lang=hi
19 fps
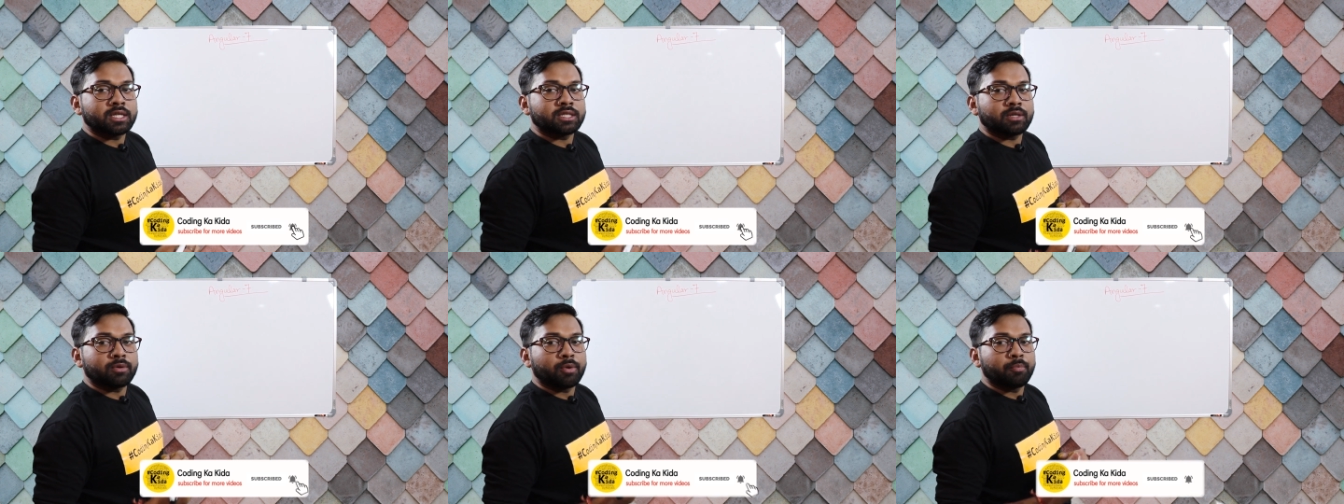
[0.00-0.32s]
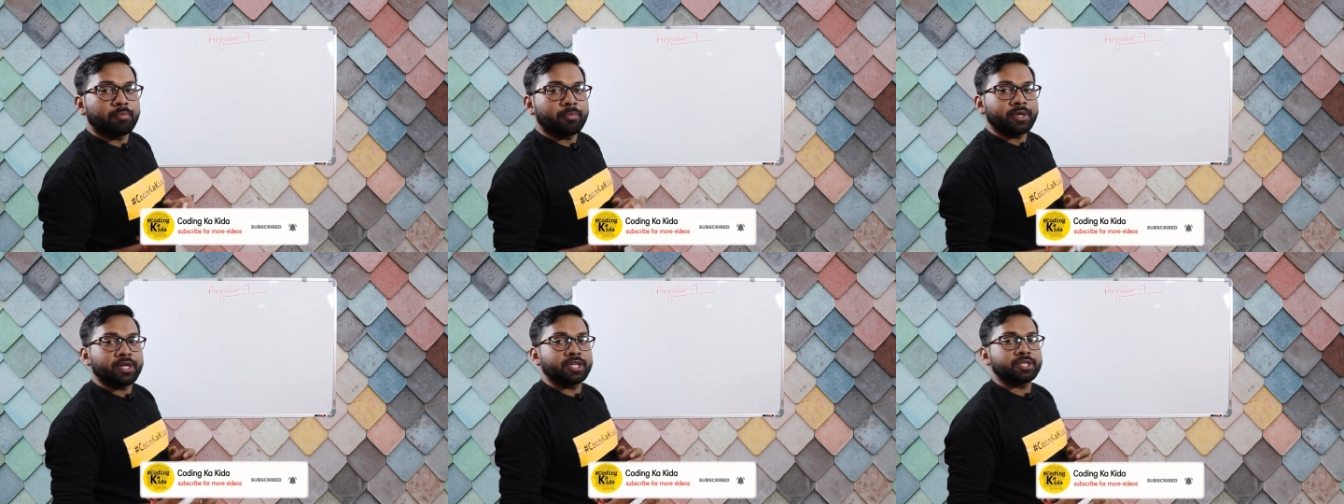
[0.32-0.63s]
जब
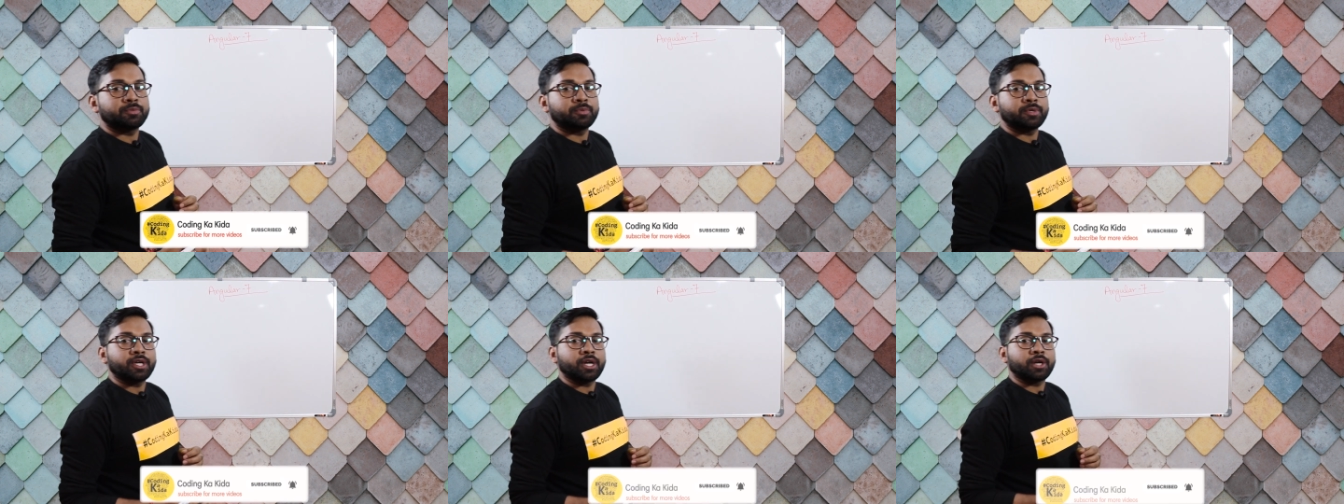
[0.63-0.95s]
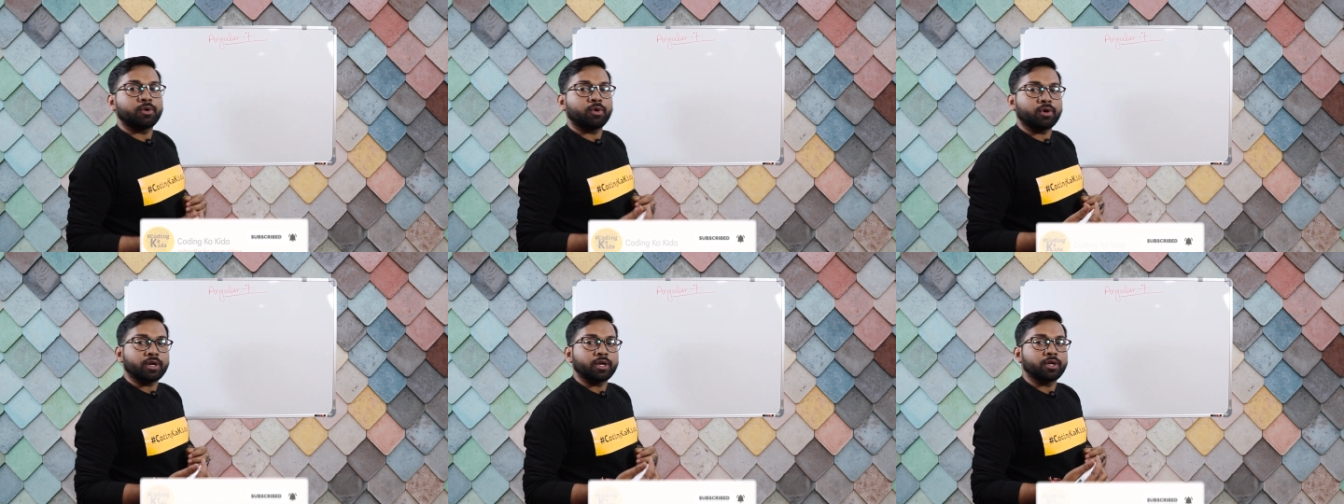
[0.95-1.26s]
हम पी या
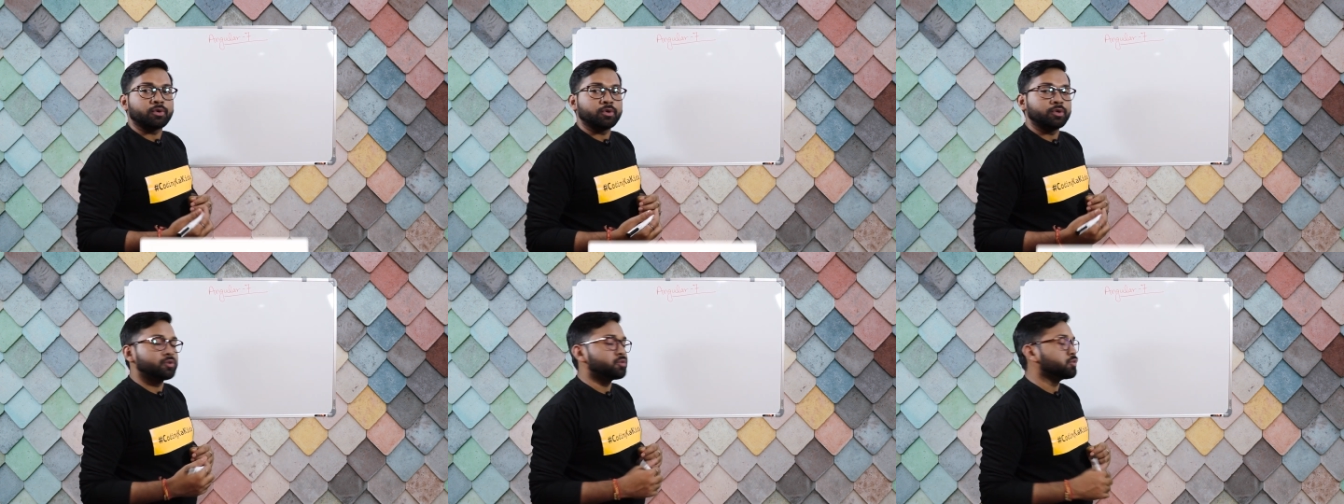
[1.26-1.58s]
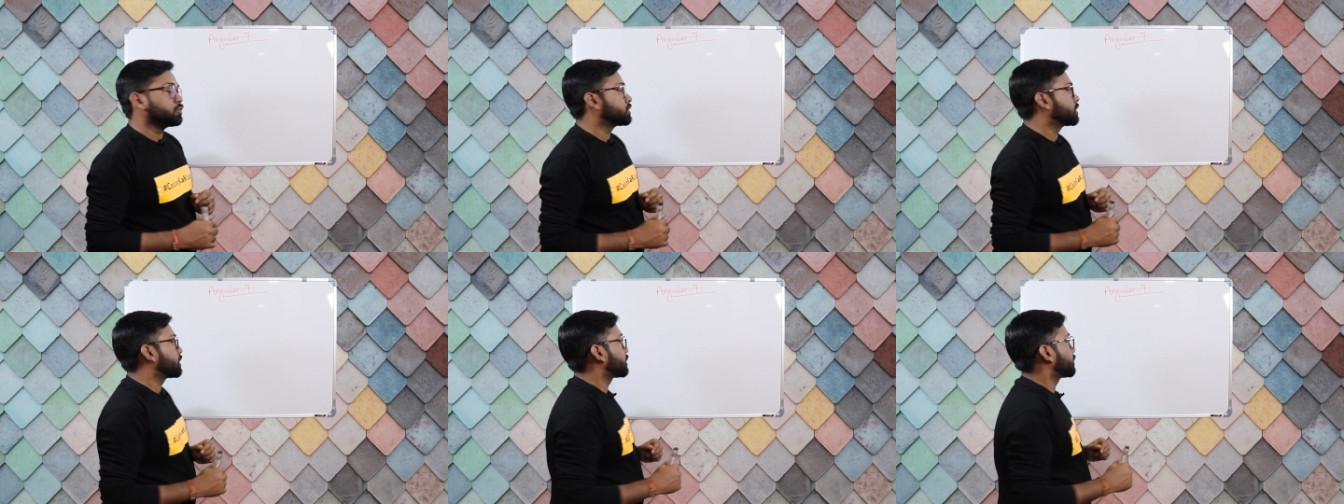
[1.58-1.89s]
डॉट को
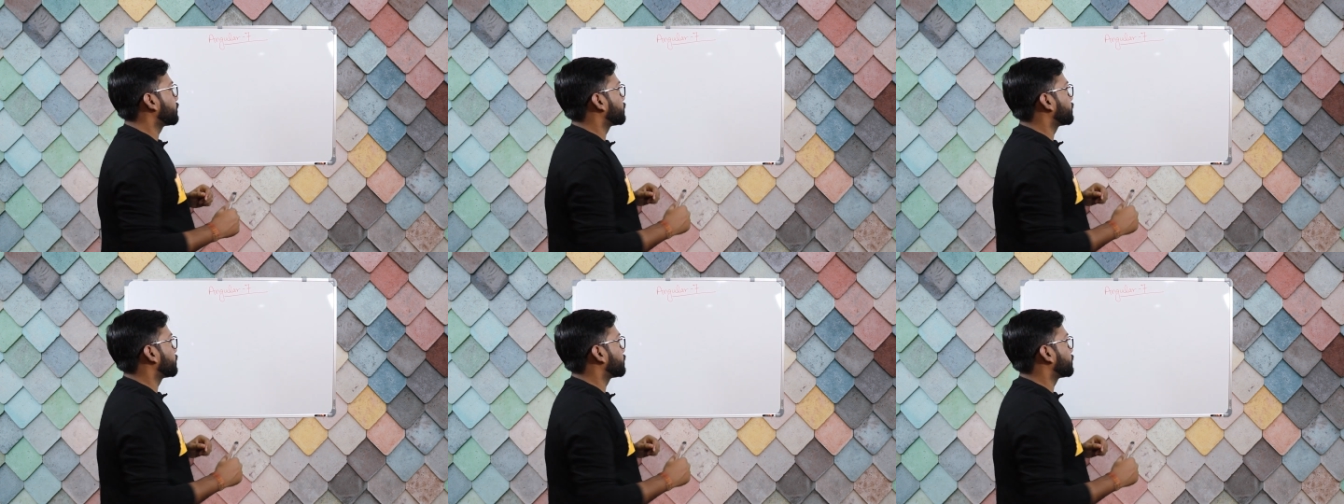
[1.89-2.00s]
यूज़ कर